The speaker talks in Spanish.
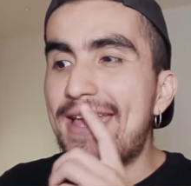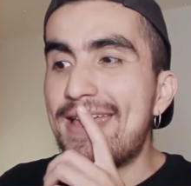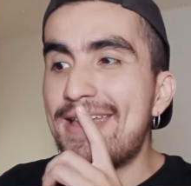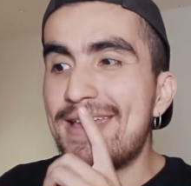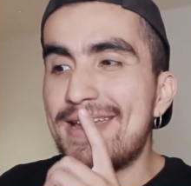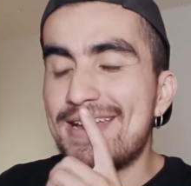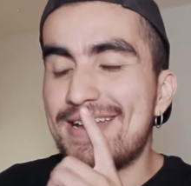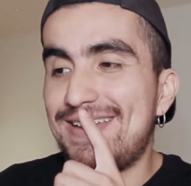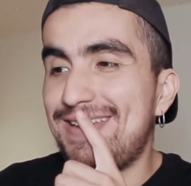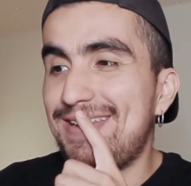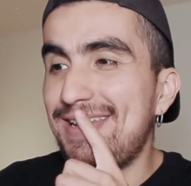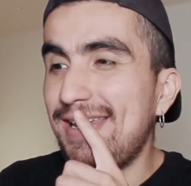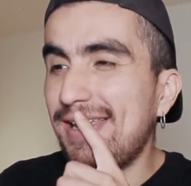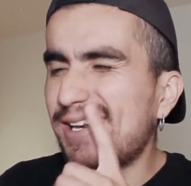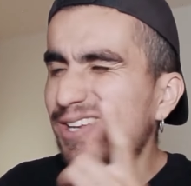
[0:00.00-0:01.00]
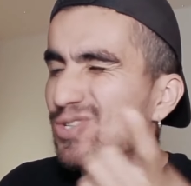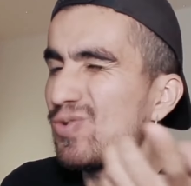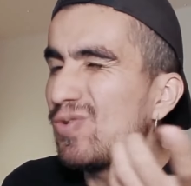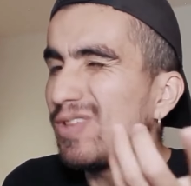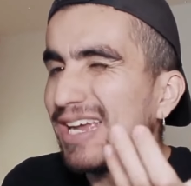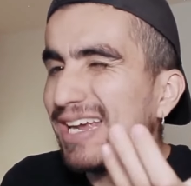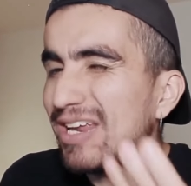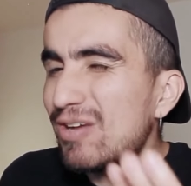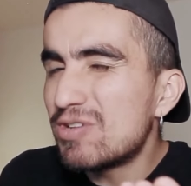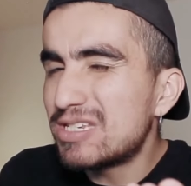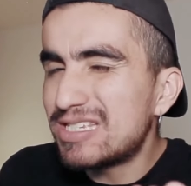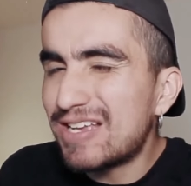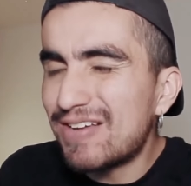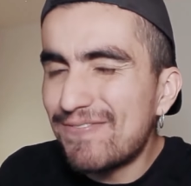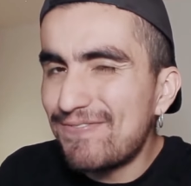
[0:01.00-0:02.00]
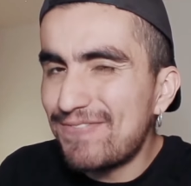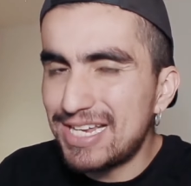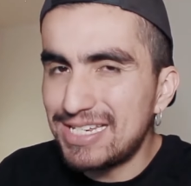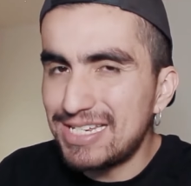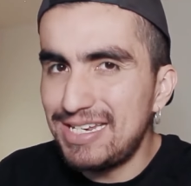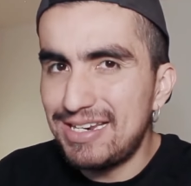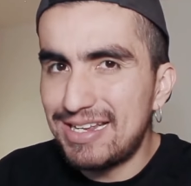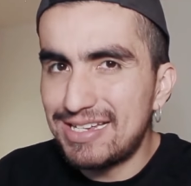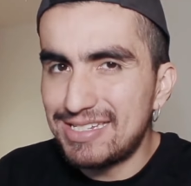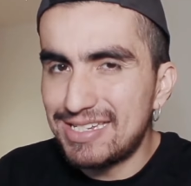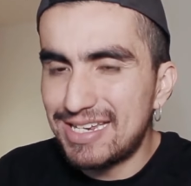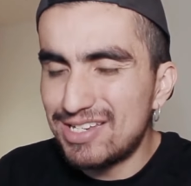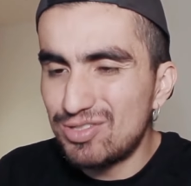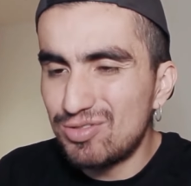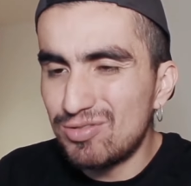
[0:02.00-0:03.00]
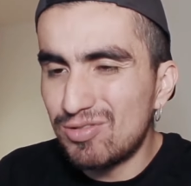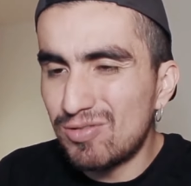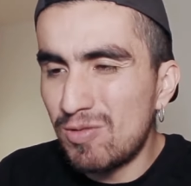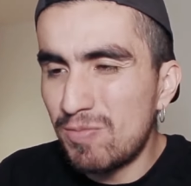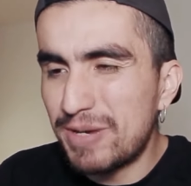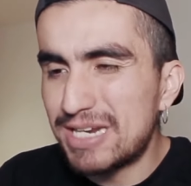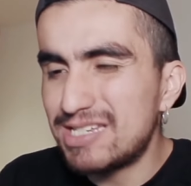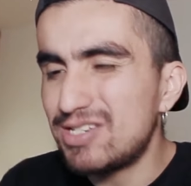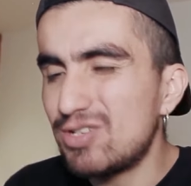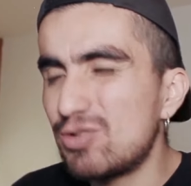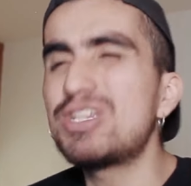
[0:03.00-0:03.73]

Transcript: eh, y resulta que no es tan fácil hacer esto como parece,